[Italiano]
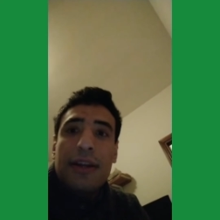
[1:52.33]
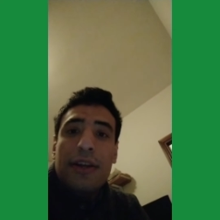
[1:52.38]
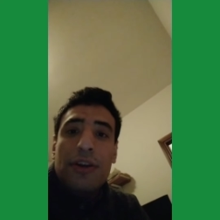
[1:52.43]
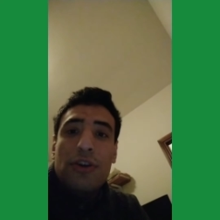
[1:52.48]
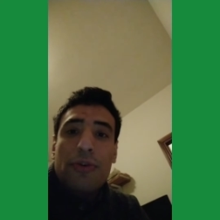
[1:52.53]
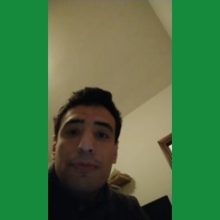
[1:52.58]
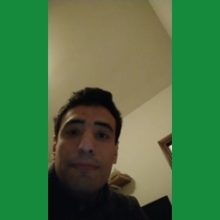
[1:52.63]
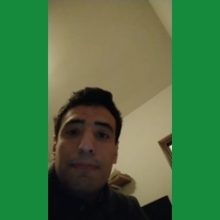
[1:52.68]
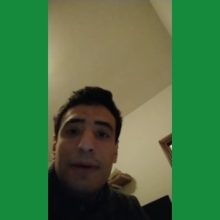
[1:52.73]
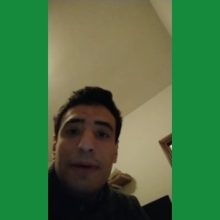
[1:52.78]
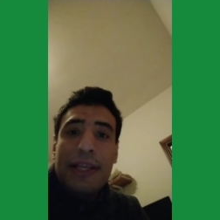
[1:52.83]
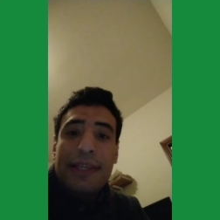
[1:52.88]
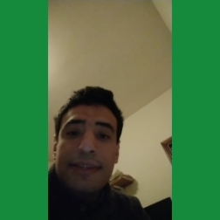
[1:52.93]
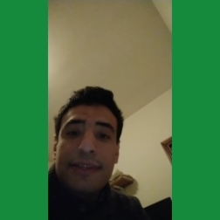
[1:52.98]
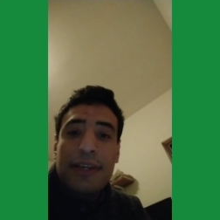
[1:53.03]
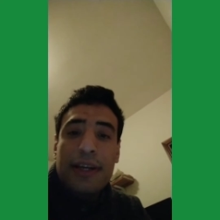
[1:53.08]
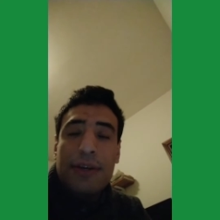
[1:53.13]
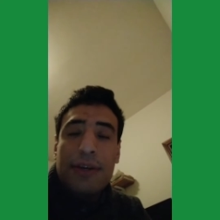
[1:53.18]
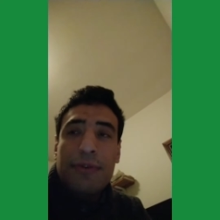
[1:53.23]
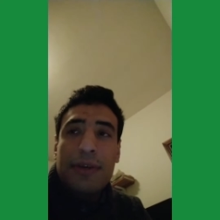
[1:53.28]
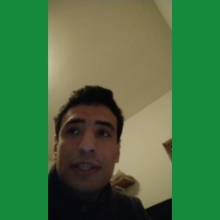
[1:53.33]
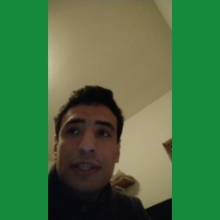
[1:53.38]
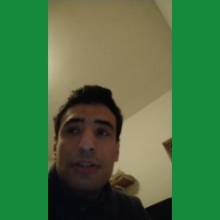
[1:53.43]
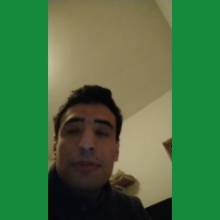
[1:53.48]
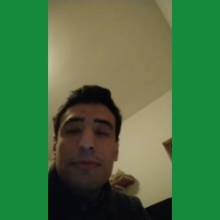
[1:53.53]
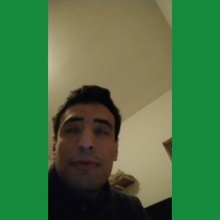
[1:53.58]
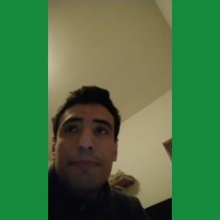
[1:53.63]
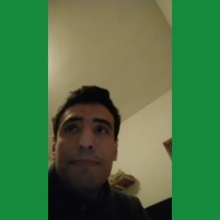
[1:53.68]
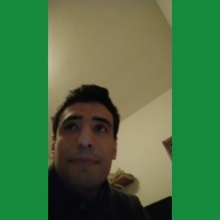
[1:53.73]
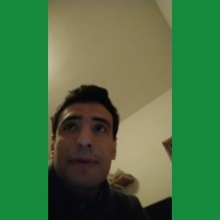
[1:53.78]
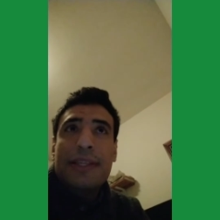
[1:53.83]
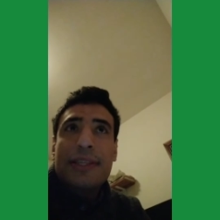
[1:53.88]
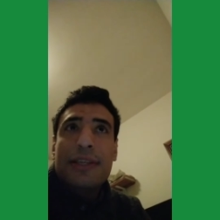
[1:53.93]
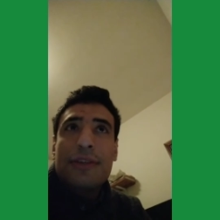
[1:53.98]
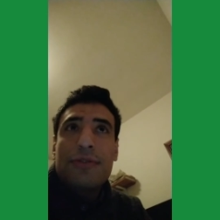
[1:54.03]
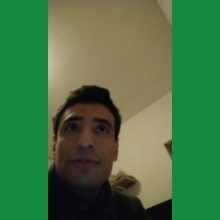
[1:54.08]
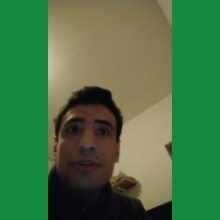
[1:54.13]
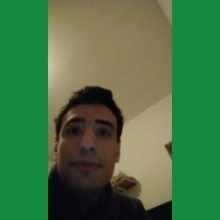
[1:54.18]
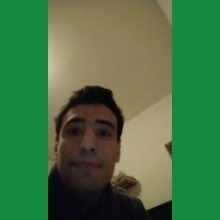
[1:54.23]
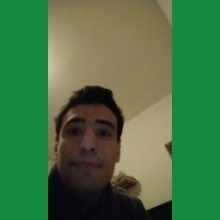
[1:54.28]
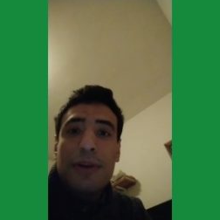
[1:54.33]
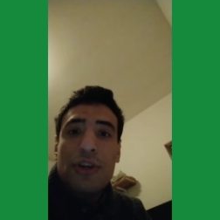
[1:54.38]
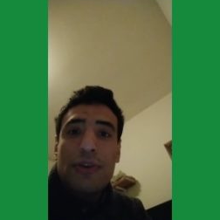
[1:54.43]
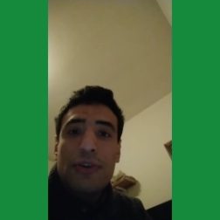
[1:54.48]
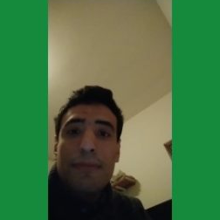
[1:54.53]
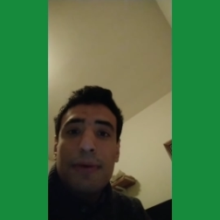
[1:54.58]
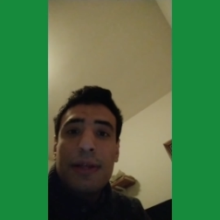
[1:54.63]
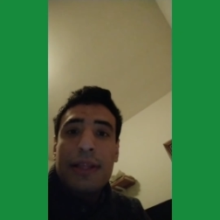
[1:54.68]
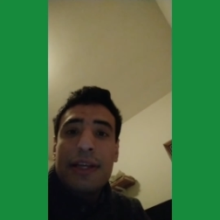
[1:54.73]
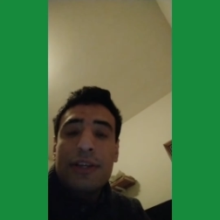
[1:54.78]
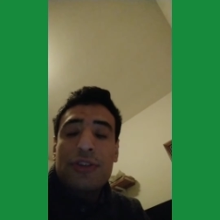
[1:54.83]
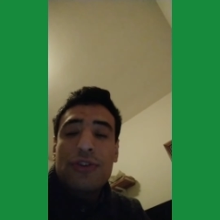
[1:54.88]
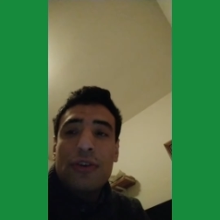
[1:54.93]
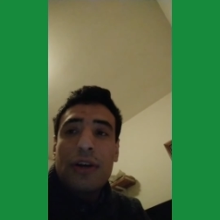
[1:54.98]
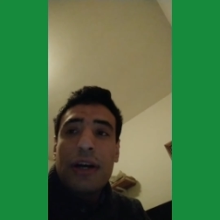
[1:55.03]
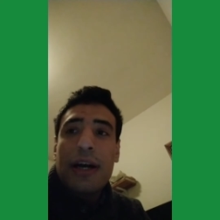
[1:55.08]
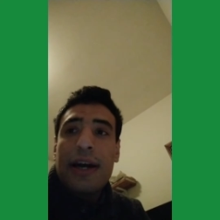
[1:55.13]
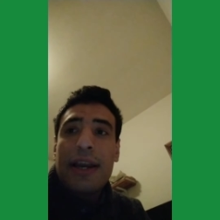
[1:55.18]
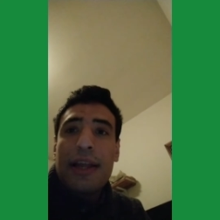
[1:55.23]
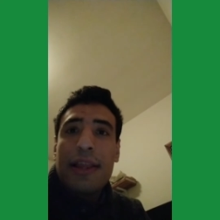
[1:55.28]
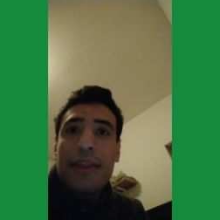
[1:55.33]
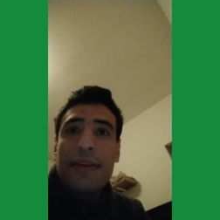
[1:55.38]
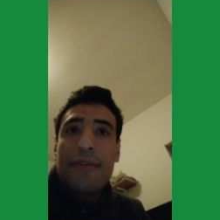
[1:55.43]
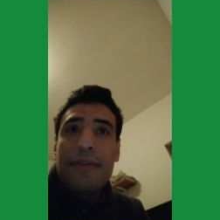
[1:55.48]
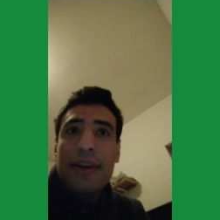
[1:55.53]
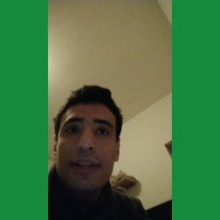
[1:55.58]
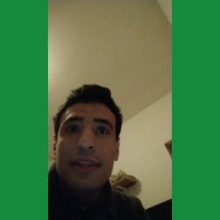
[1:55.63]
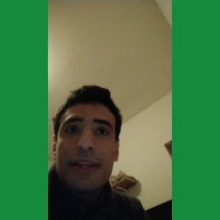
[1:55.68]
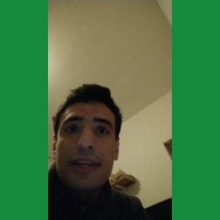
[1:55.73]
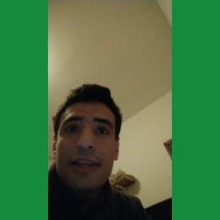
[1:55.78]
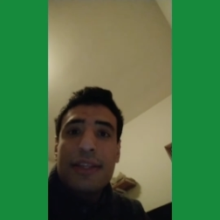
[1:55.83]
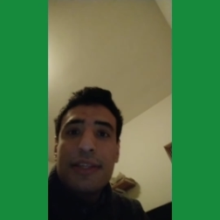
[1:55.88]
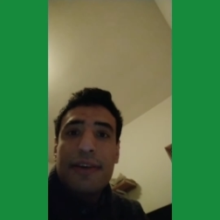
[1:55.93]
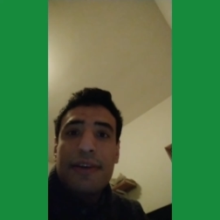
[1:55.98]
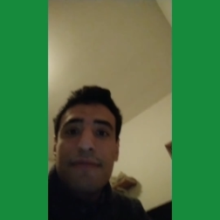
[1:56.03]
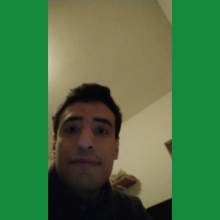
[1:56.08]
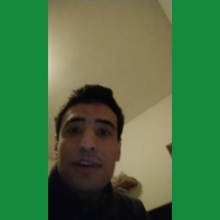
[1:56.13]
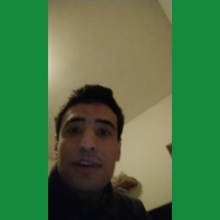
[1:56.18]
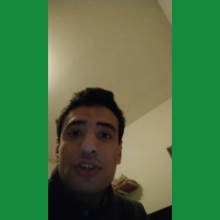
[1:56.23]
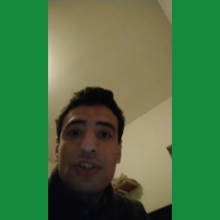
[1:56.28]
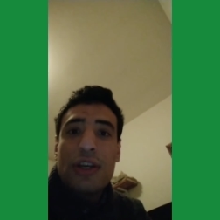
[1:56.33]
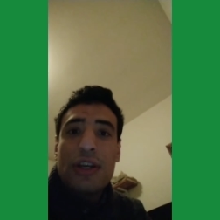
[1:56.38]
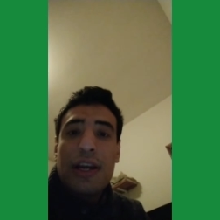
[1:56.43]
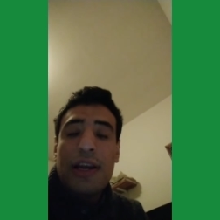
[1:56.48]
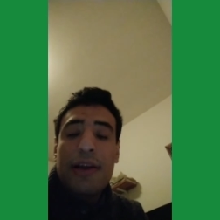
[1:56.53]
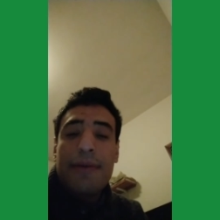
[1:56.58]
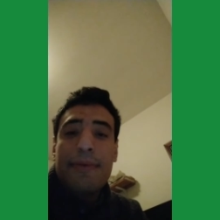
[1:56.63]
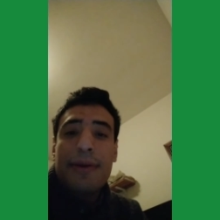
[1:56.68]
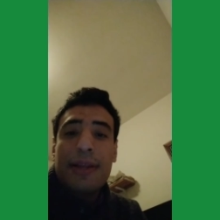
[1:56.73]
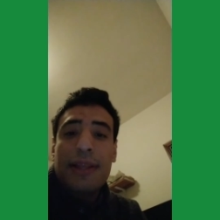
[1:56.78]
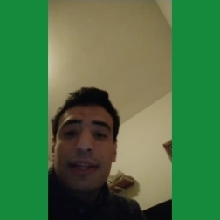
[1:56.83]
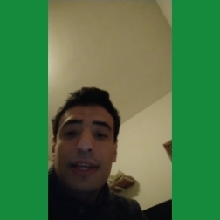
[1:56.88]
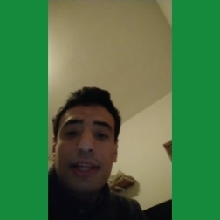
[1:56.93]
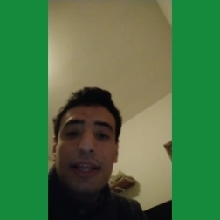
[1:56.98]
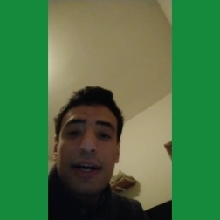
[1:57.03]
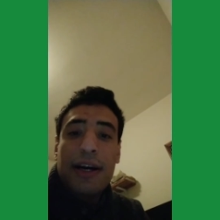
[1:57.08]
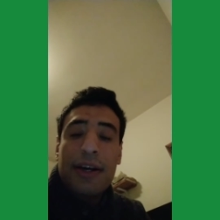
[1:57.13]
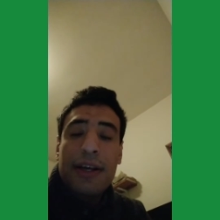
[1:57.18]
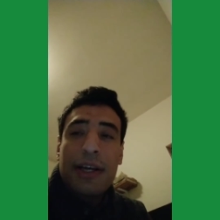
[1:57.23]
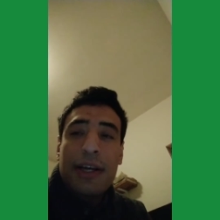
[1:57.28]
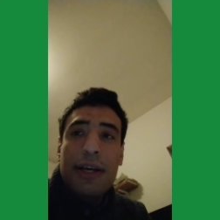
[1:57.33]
non pensino a questo, ma pensino semplicemente a giocare, a divertirsi, a vincere la partita.